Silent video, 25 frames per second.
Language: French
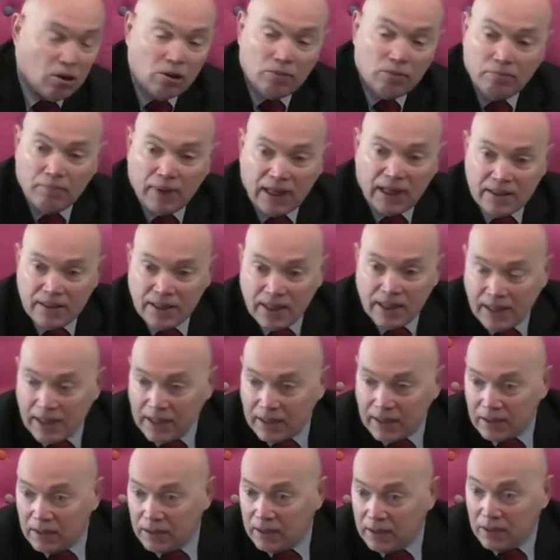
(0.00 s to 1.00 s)

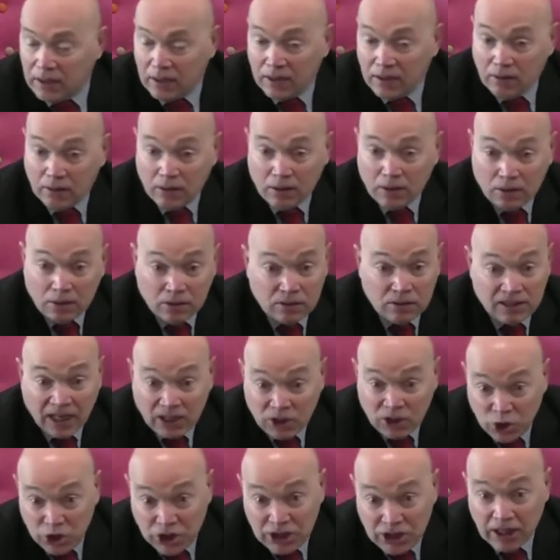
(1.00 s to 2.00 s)
manière euh,
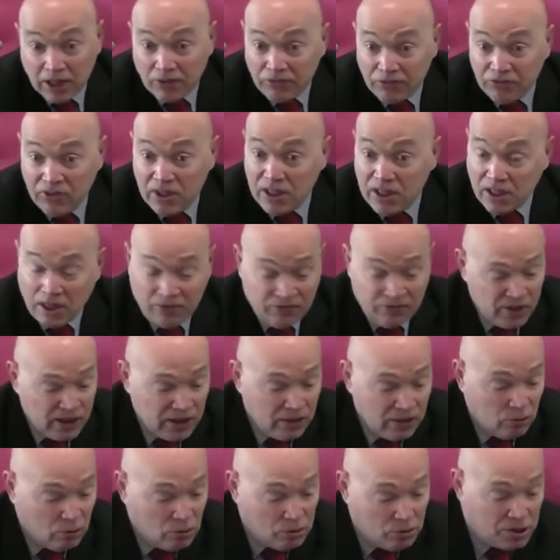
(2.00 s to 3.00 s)
d'agir vis-à-vis
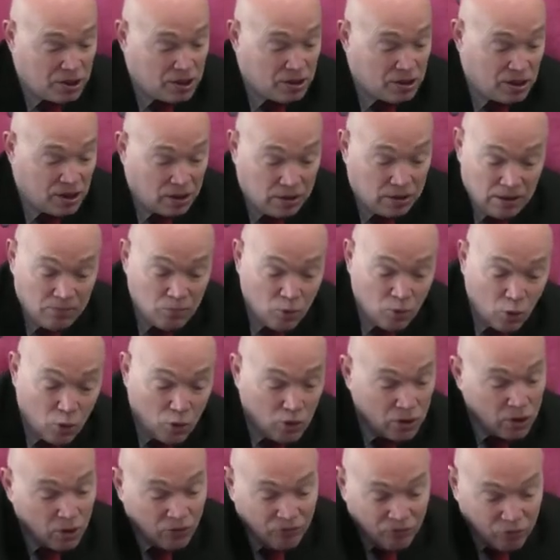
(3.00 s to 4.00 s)
de ces animaux.
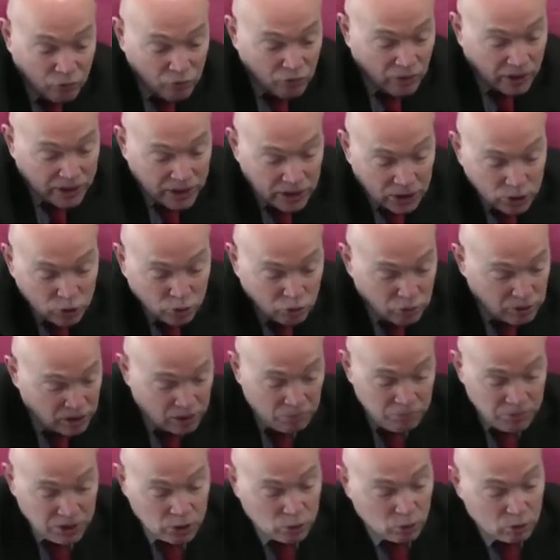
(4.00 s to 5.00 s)
Et vous voyez, je vous ai
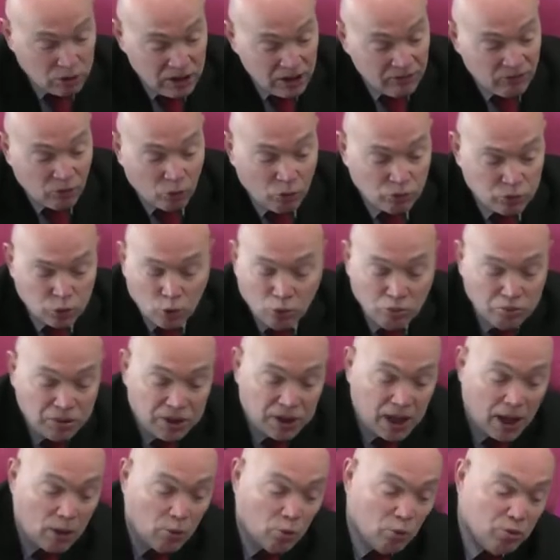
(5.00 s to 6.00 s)
mis deux livres, on trouve
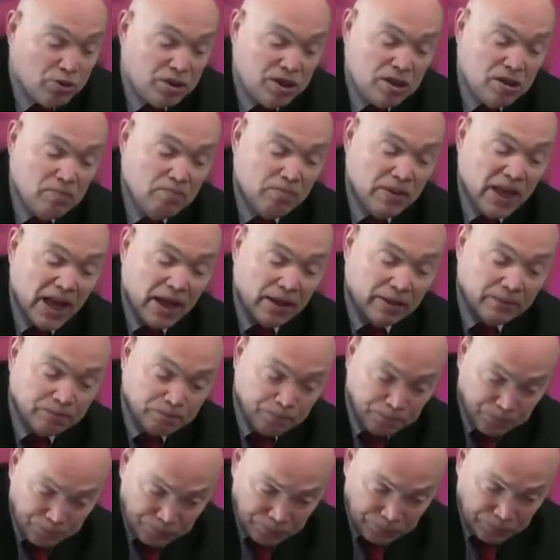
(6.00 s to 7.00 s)
ça aussi bien
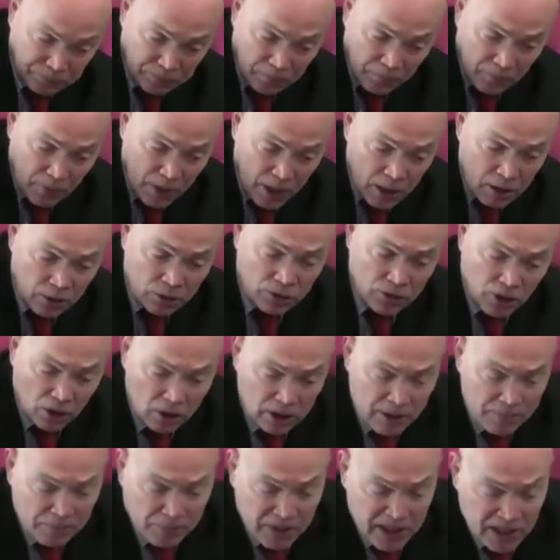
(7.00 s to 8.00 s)
dans
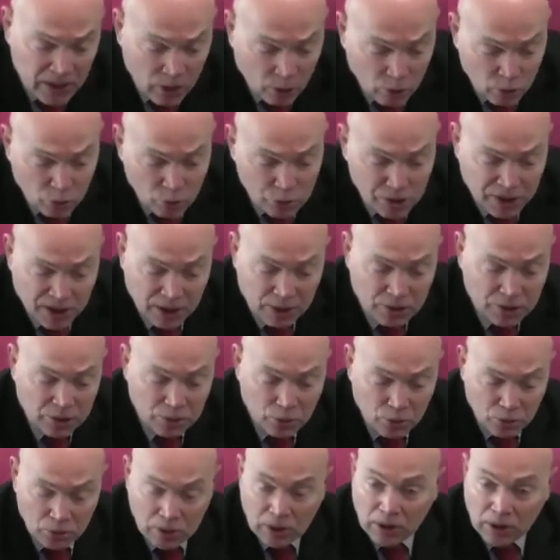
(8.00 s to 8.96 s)
les pays anglo-saxons